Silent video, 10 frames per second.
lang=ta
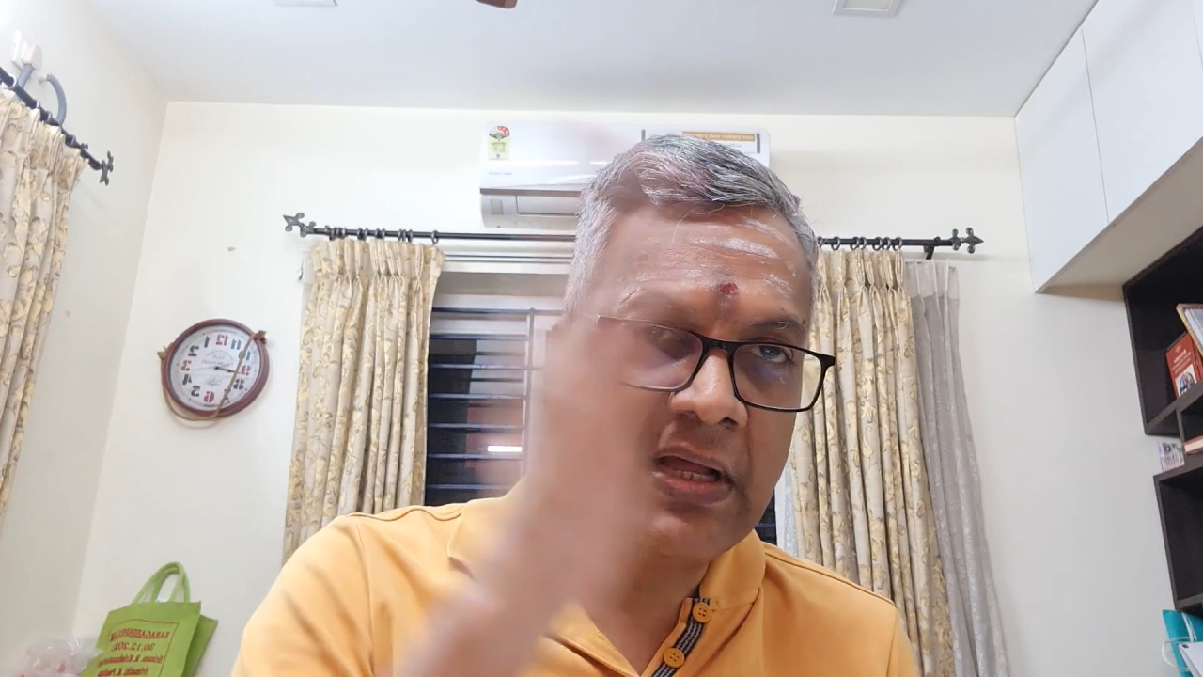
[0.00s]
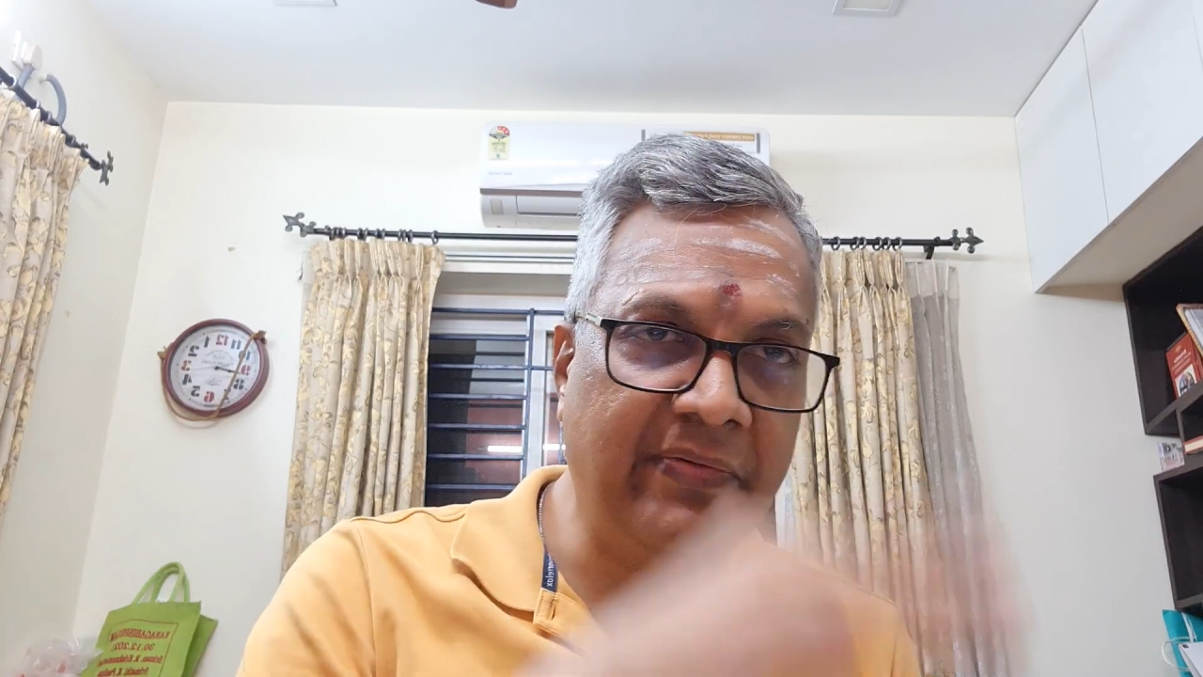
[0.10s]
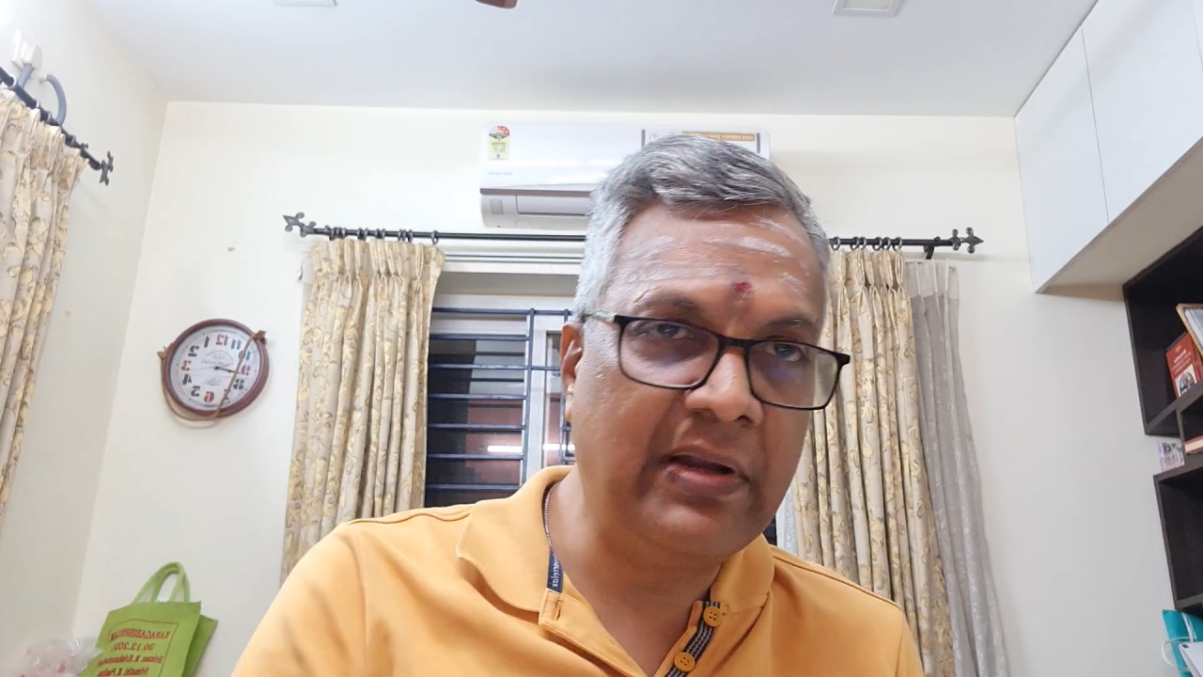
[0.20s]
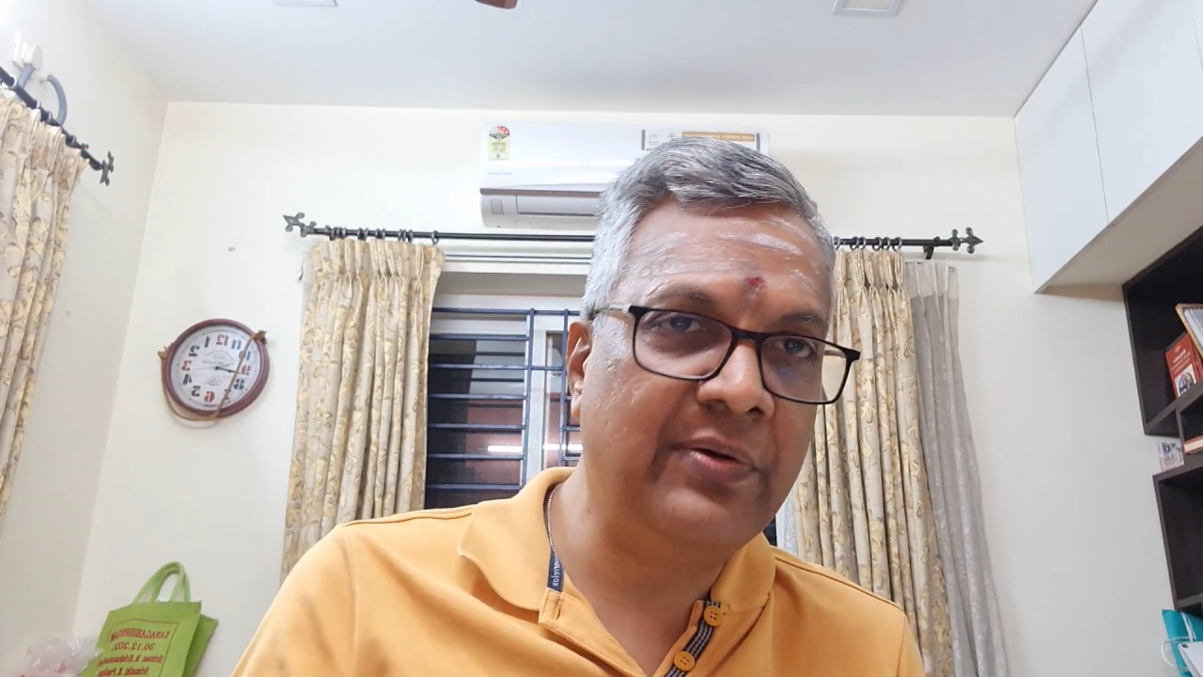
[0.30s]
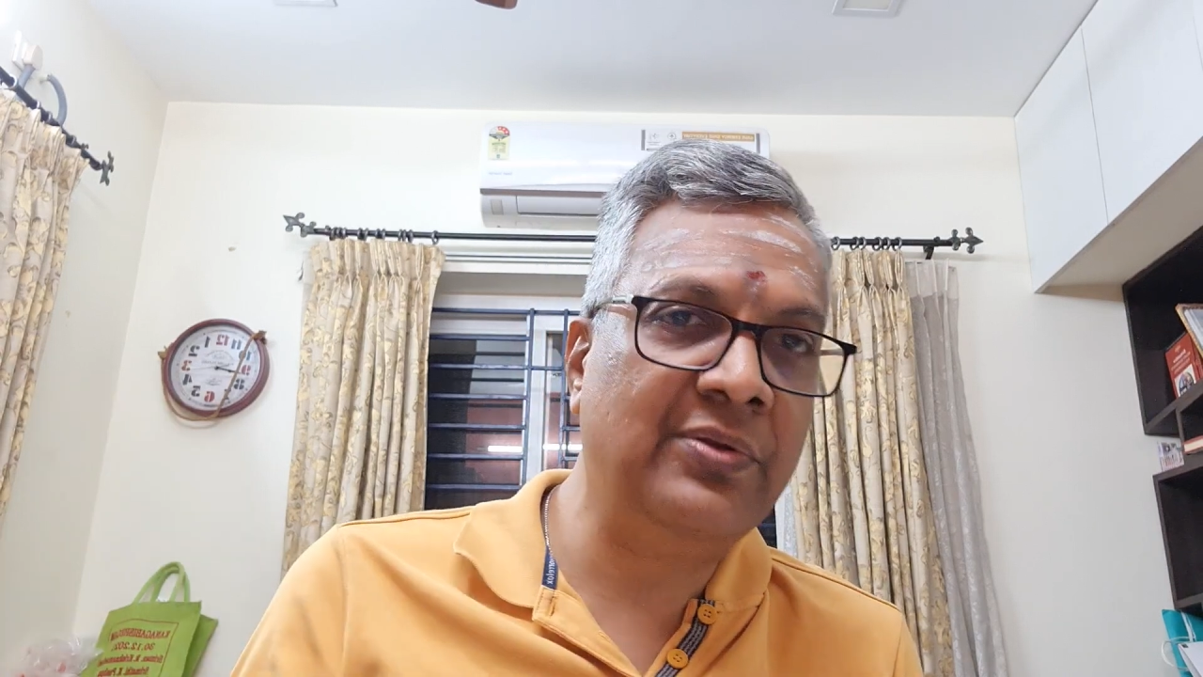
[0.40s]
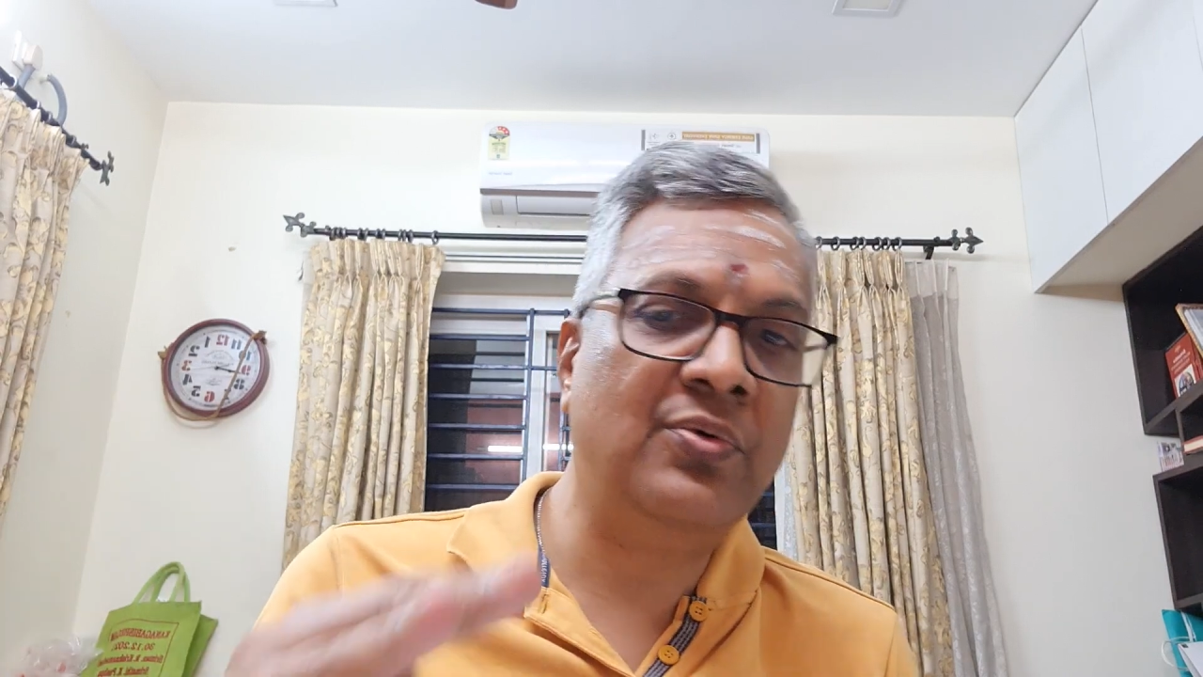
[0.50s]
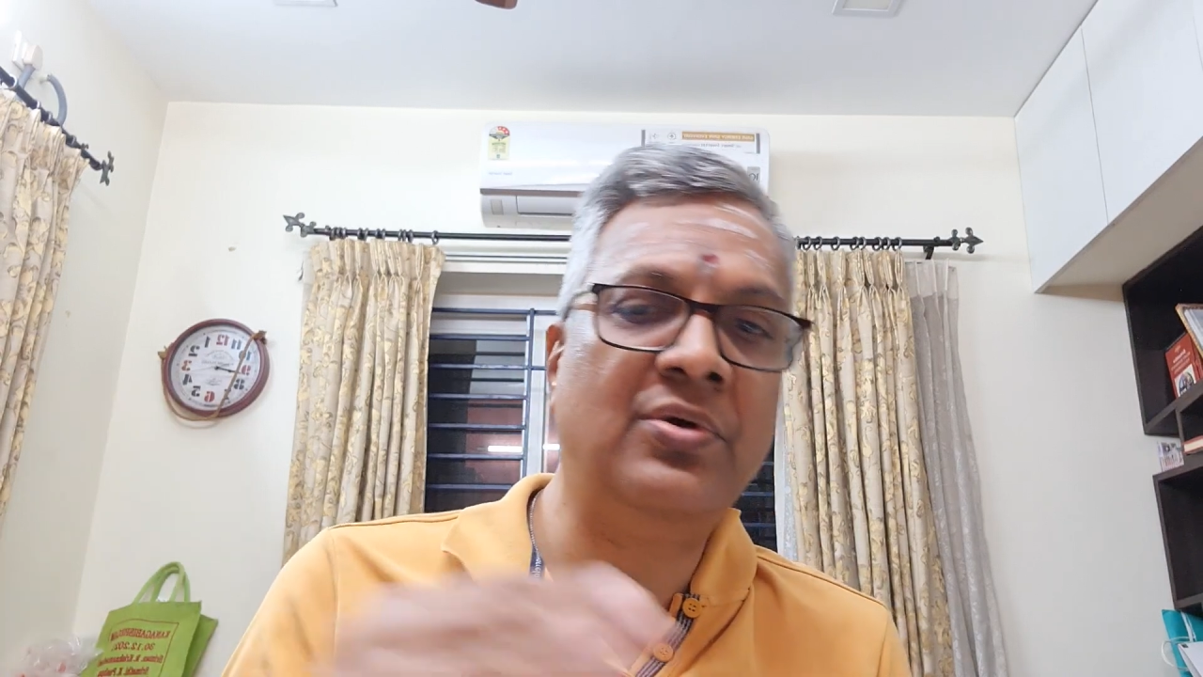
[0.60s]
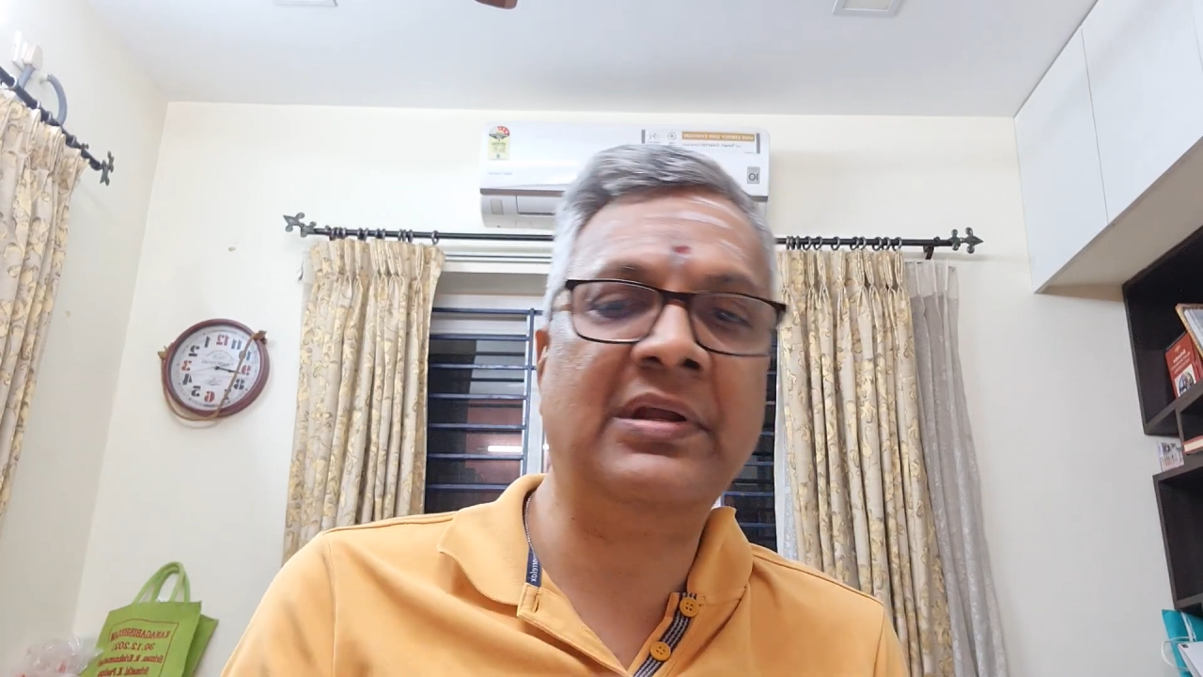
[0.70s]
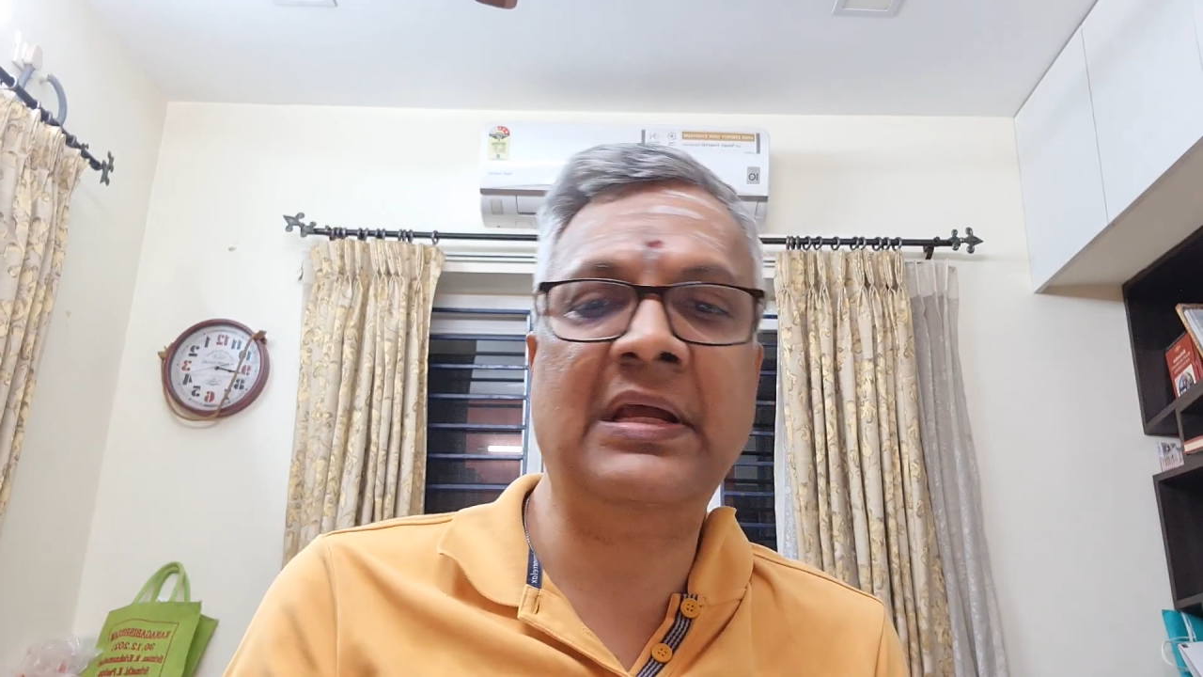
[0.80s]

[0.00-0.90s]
லெவலை வந்து ஒரு